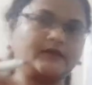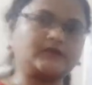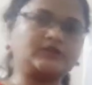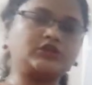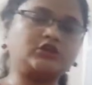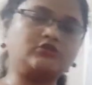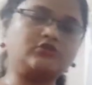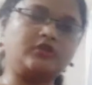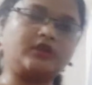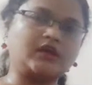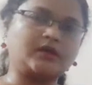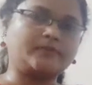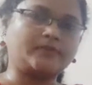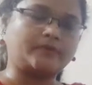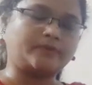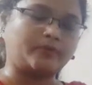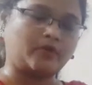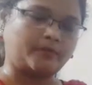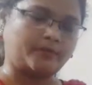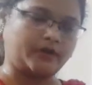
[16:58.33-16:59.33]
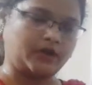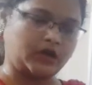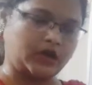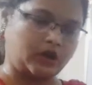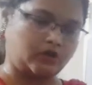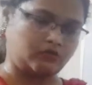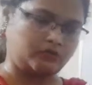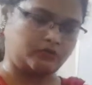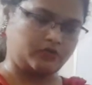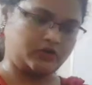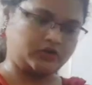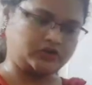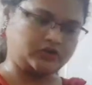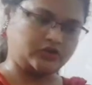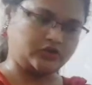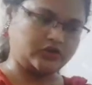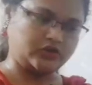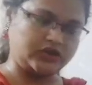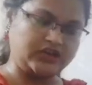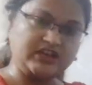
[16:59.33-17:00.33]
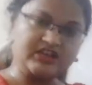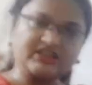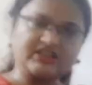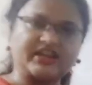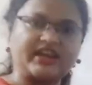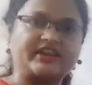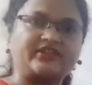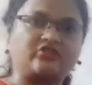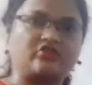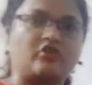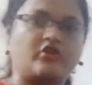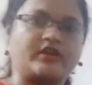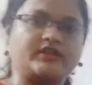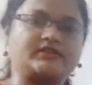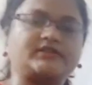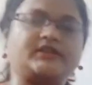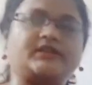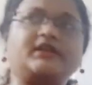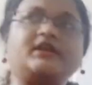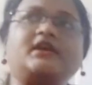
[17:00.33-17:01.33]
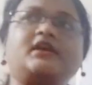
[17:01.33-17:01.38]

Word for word: সেগুলোকে আমরা প্রপার নাউন বলি য ইন্ডিকেট করে যে